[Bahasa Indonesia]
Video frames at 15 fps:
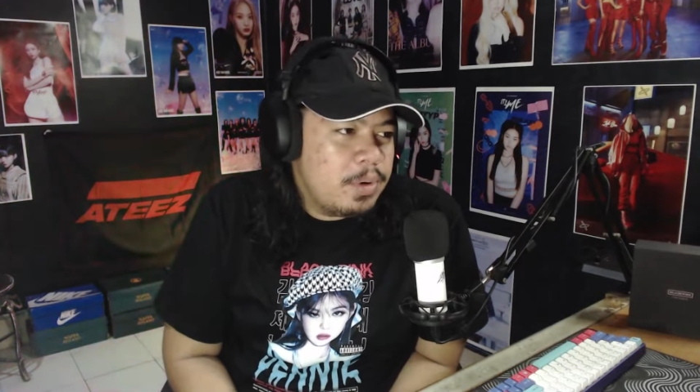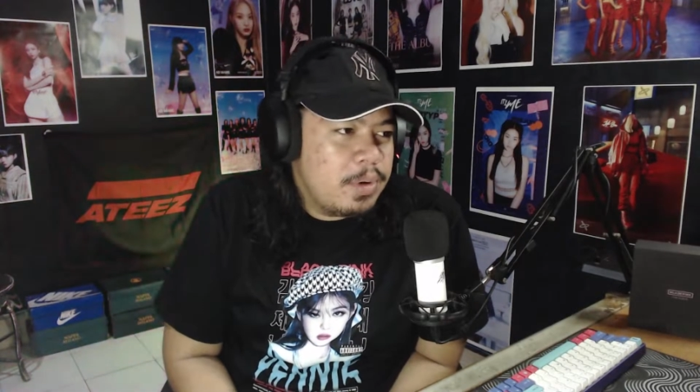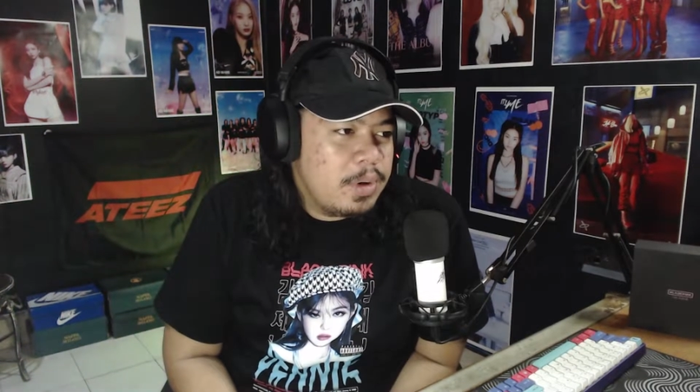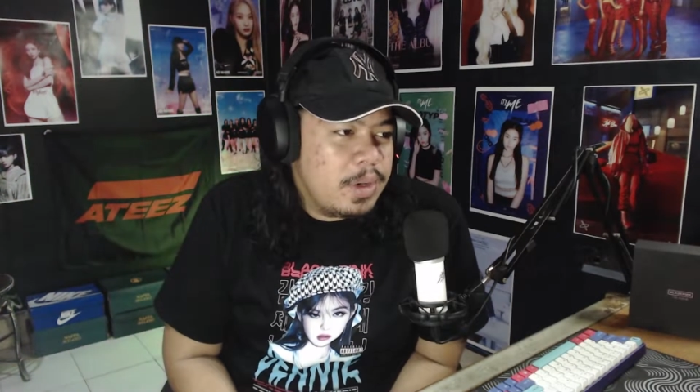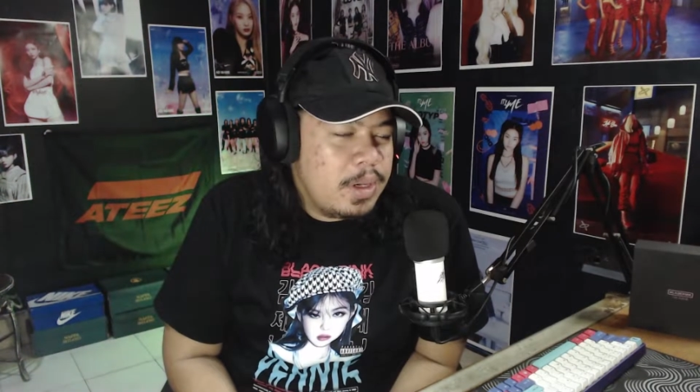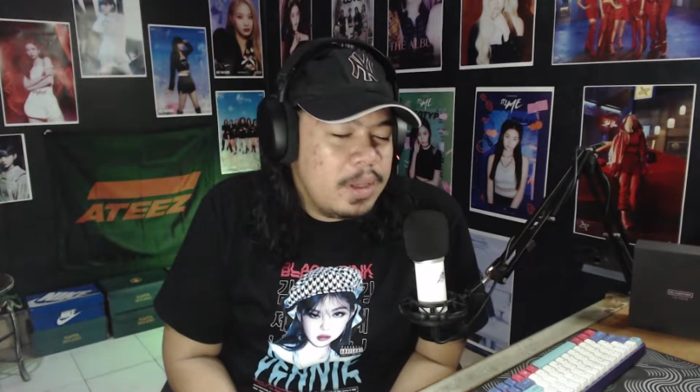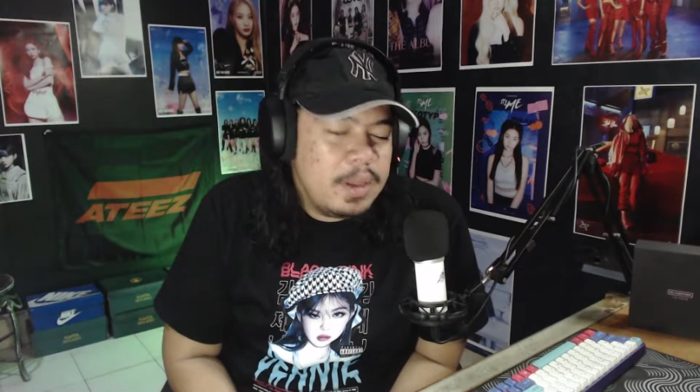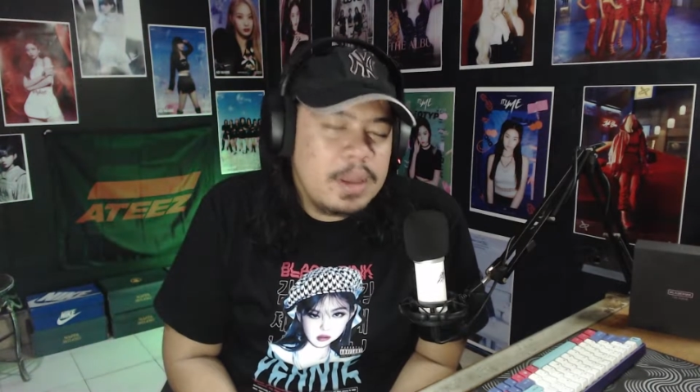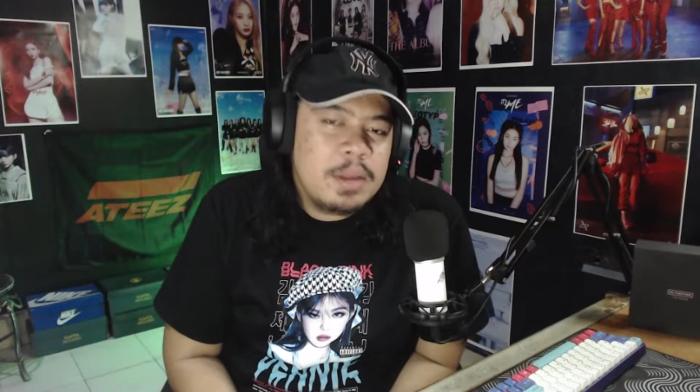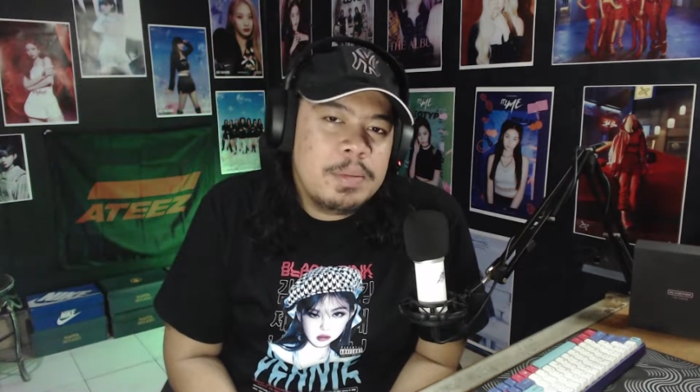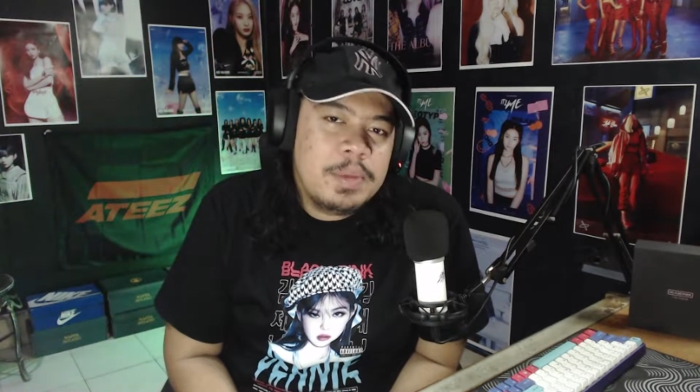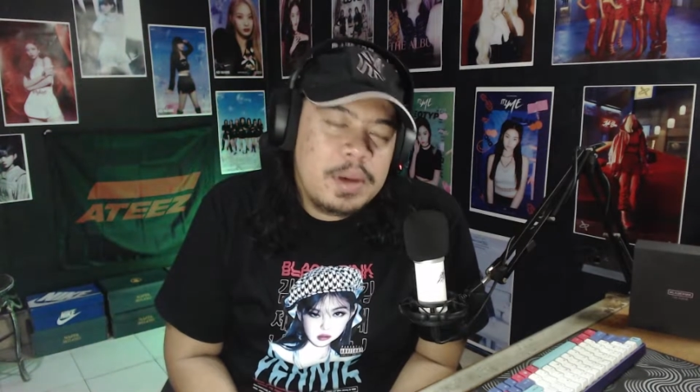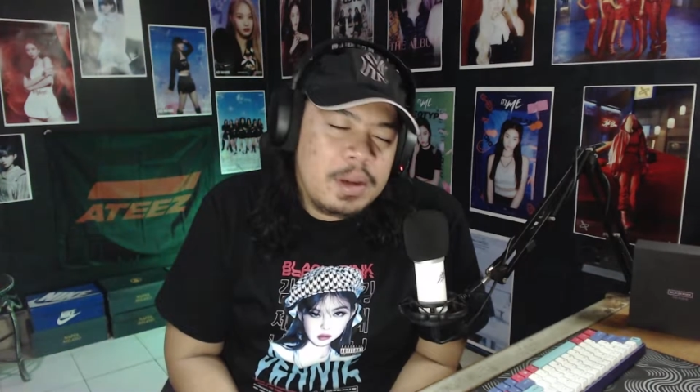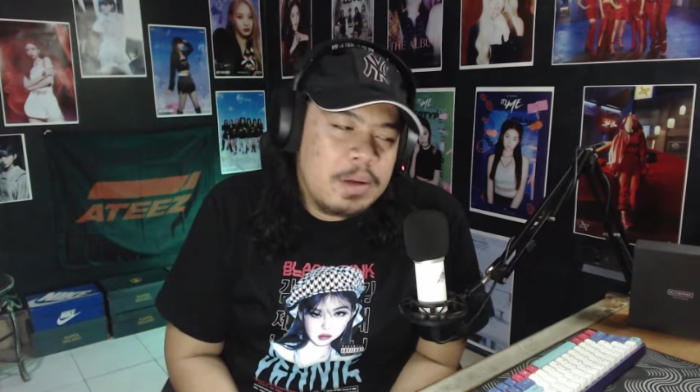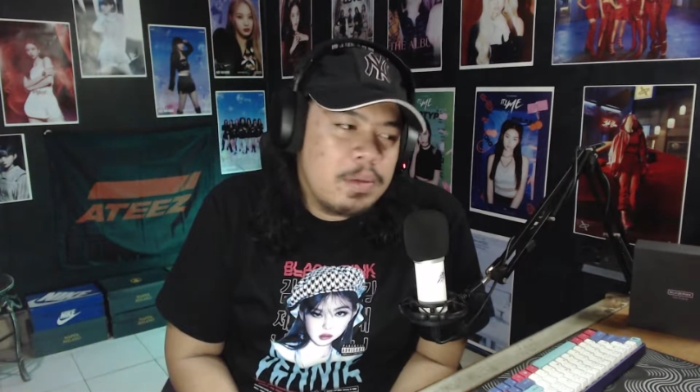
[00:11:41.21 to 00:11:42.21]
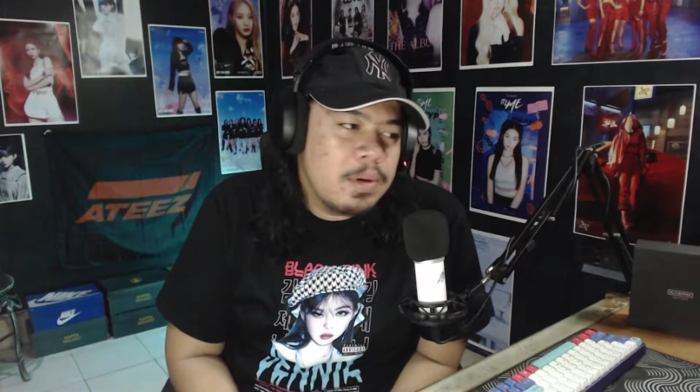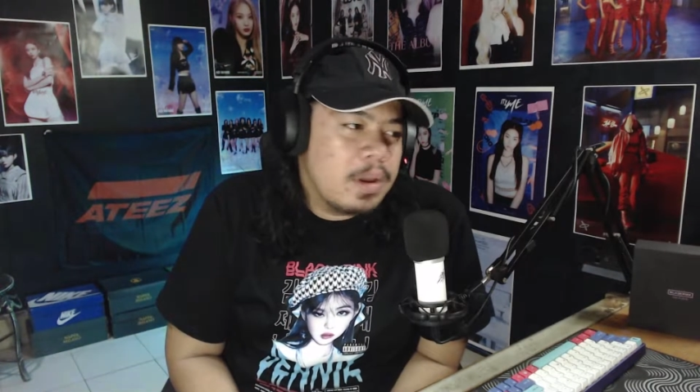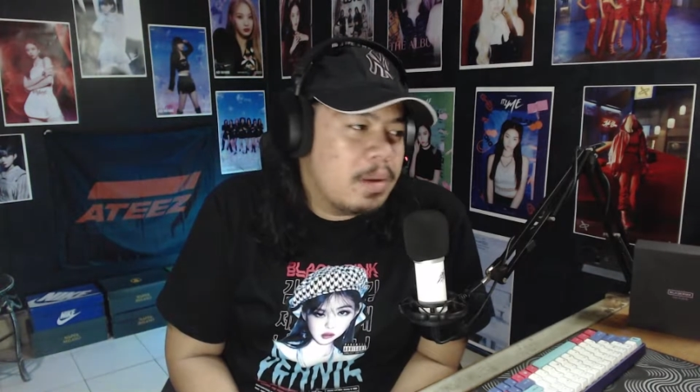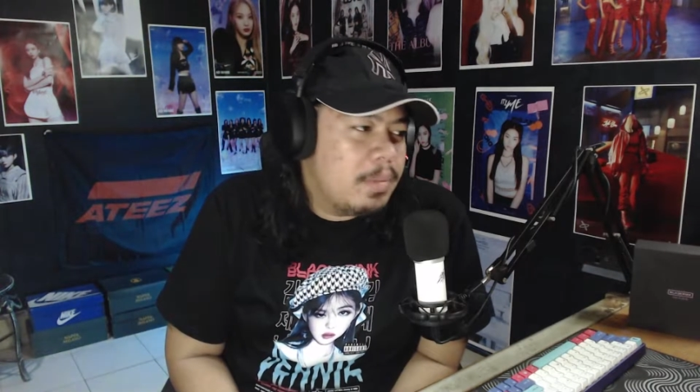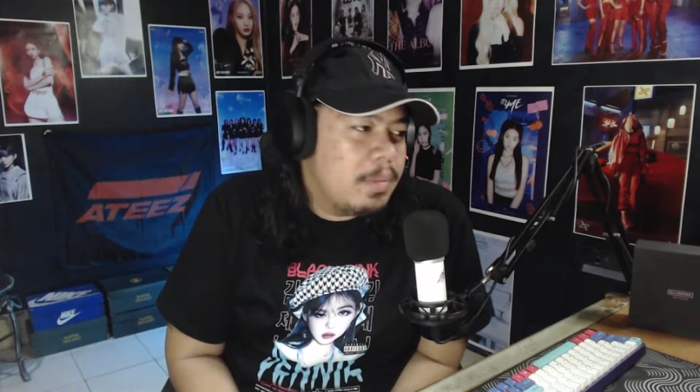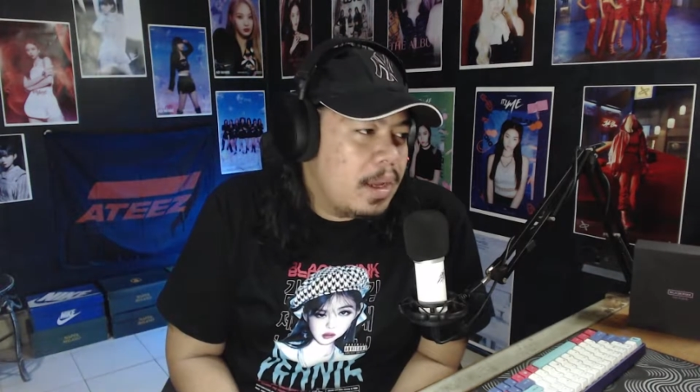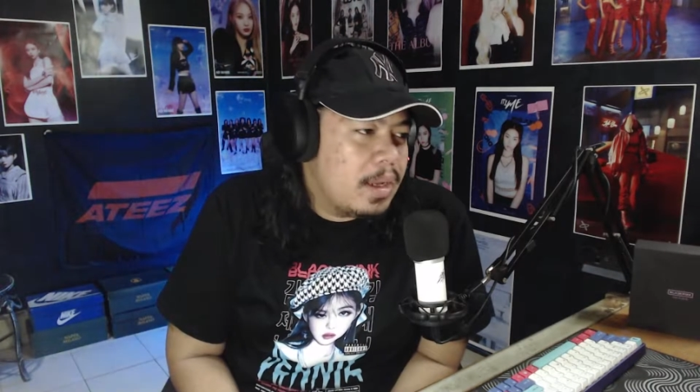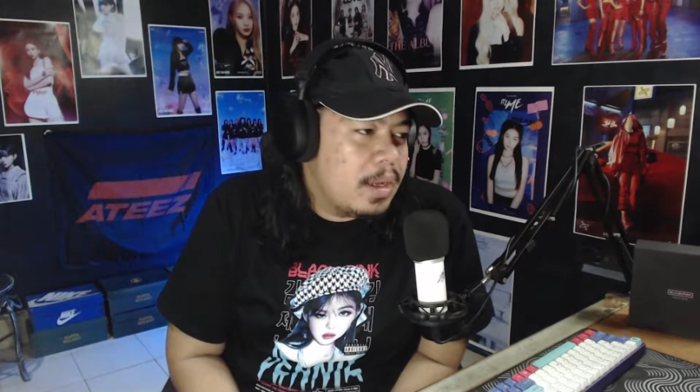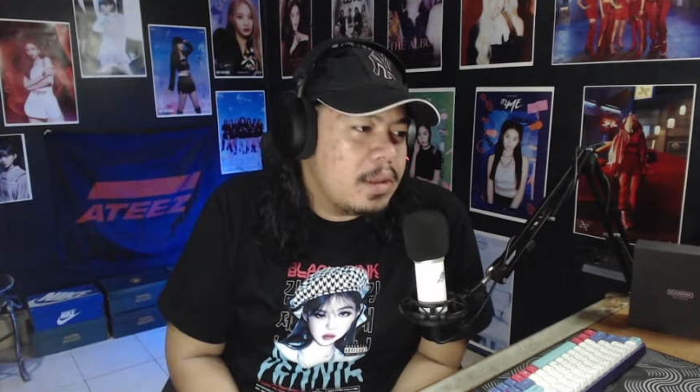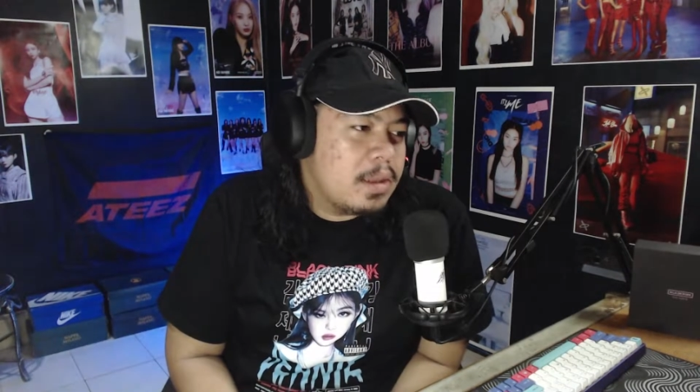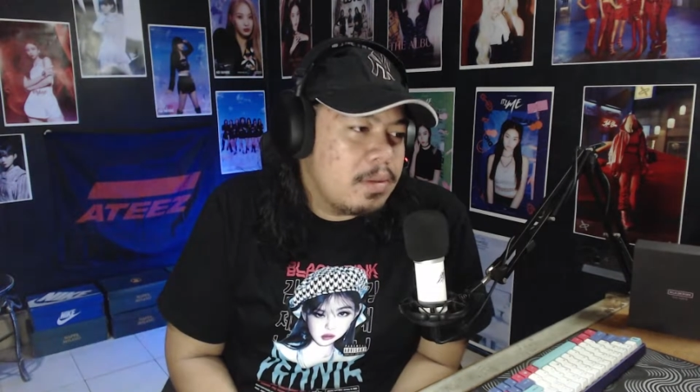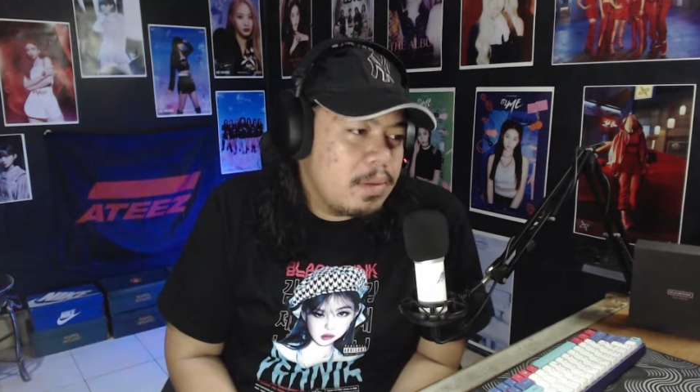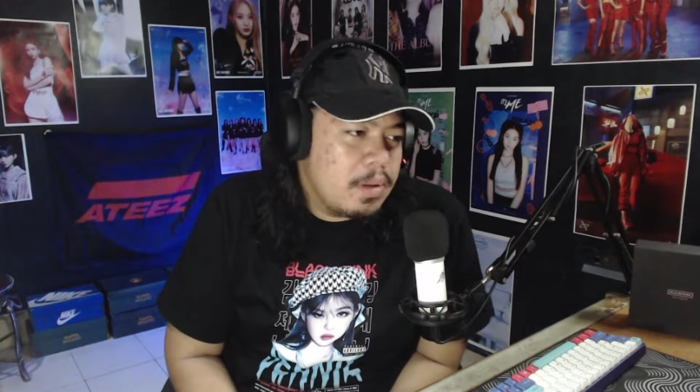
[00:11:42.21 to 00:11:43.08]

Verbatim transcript: ini ya sebenarnya gokil banget gitu ya,